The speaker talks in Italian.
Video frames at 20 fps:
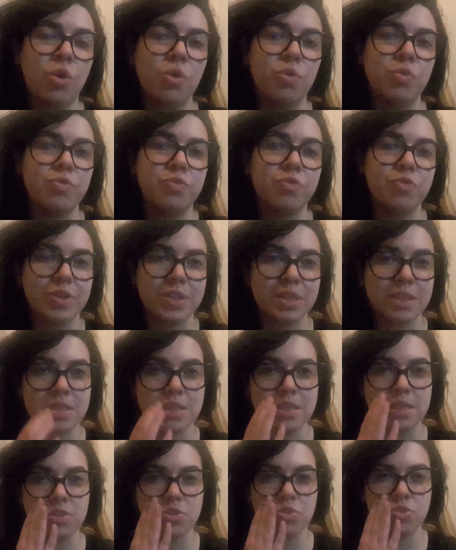un forte
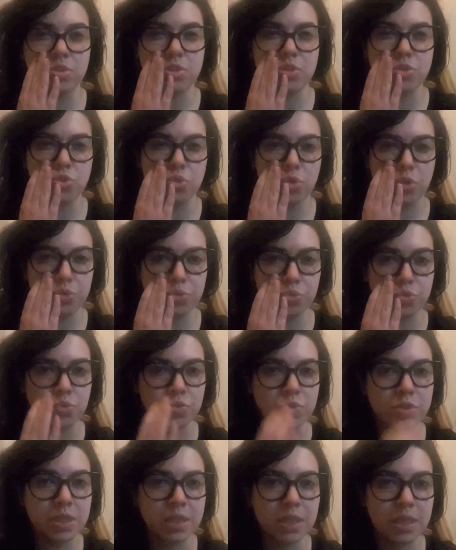senso di
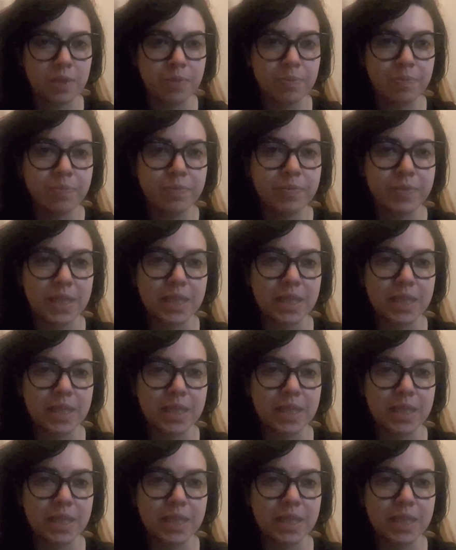solitudine